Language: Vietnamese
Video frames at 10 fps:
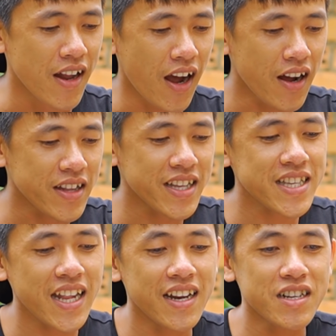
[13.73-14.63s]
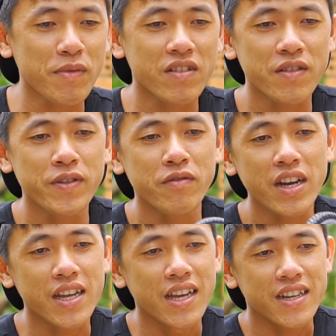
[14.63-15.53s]
đó thì chiếc xe này lần trước mình có review á
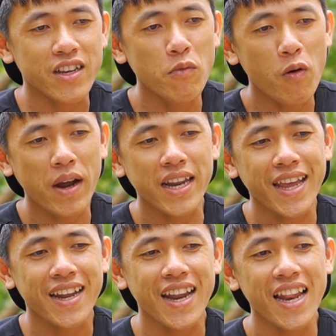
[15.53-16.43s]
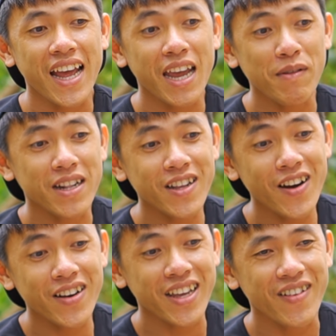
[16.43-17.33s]
này có bộ bánh này đây là hai bánh
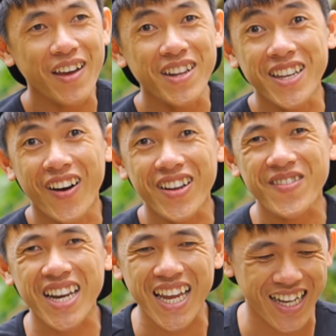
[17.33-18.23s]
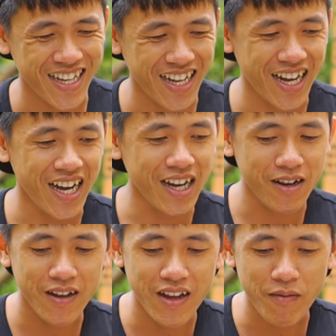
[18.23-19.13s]
to này hai bánh nhỏ đây các bạn này đó
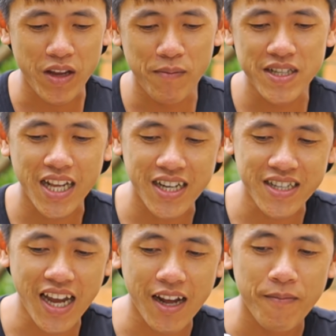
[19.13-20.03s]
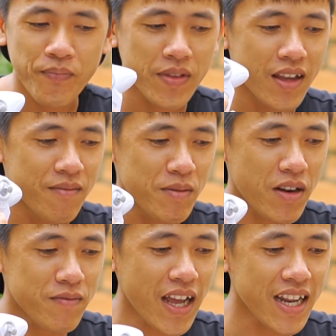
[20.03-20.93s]
bây giờ mình sẽ thử nha mình
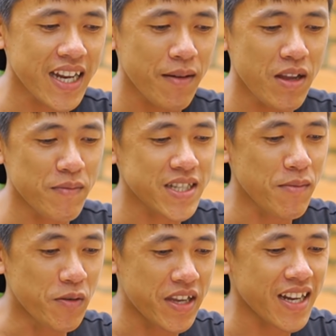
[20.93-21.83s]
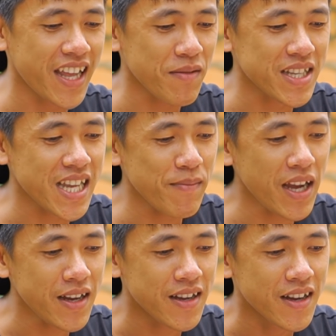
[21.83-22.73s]
bật công tắc lên này bây giờ mình sẽ biểu diễn lại cho các bạn xem
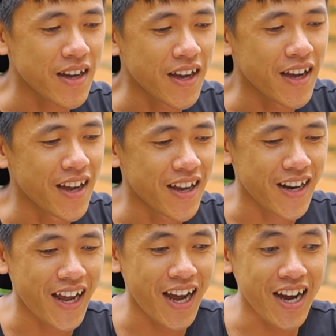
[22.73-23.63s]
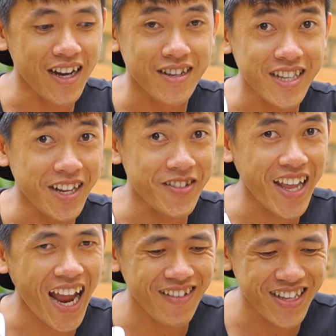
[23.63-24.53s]
nhá đó xe này có
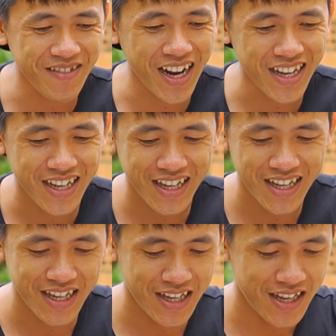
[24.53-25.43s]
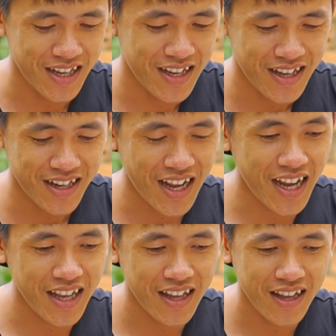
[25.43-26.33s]
nhạc luôn nha các bạn
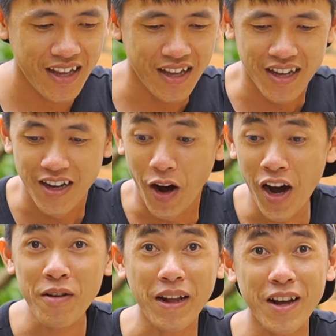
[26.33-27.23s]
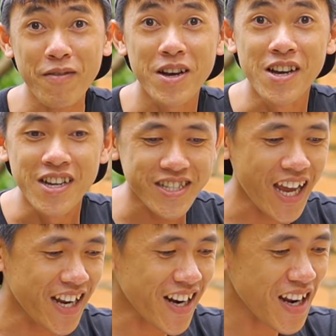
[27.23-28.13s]
đây Ủa, các bạn không
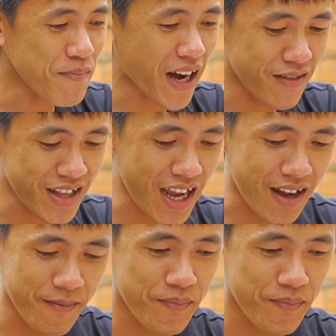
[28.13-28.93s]
xe này rất là mạnh luôn nha